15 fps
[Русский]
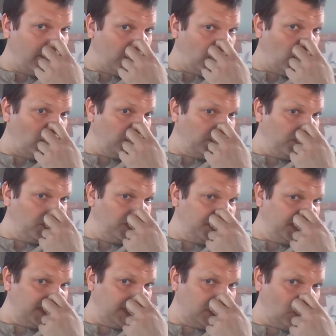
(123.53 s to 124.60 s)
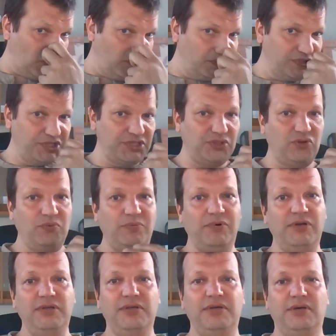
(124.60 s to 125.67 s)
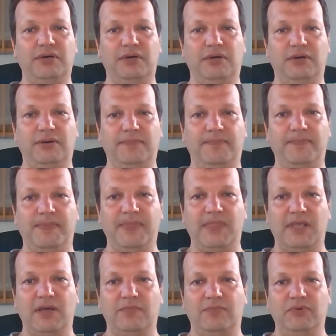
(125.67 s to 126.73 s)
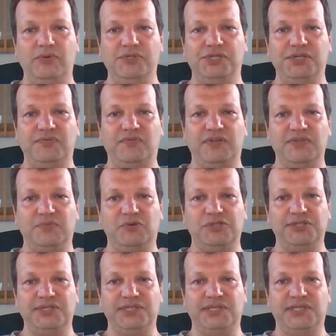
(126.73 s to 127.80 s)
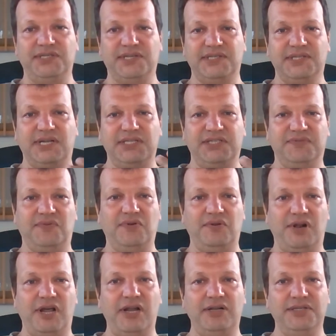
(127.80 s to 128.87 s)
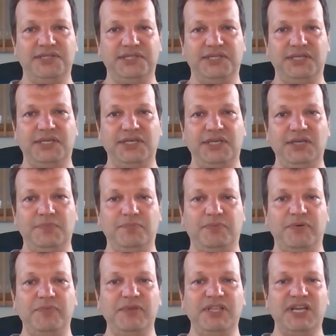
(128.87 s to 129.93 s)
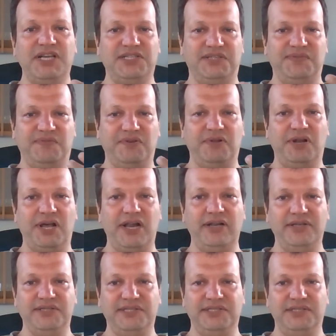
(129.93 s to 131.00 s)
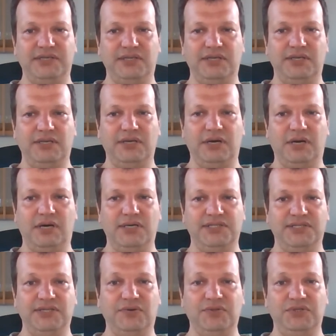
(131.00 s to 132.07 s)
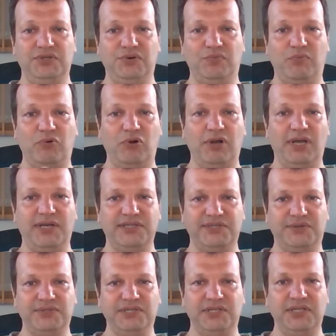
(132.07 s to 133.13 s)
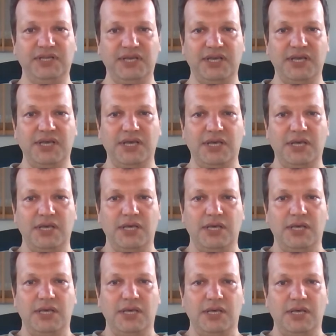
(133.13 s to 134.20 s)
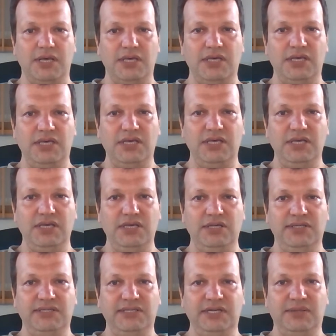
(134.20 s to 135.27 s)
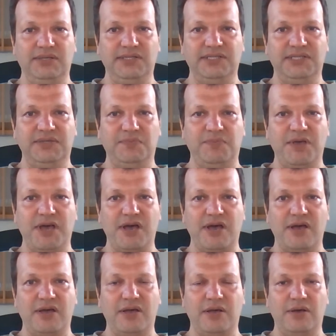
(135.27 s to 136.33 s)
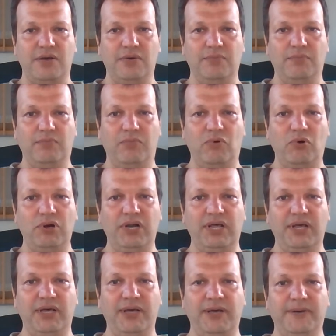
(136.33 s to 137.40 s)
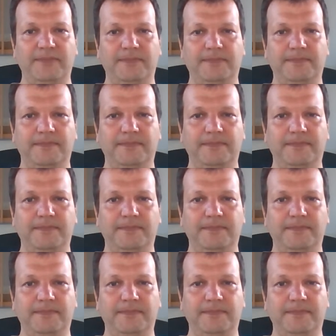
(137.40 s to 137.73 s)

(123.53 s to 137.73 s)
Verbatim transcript: Он будет о том, чтобы а, получить возможность осознать свою реальность и поменять свою реальность, а, сделать ее более осознанной и сделать себя более,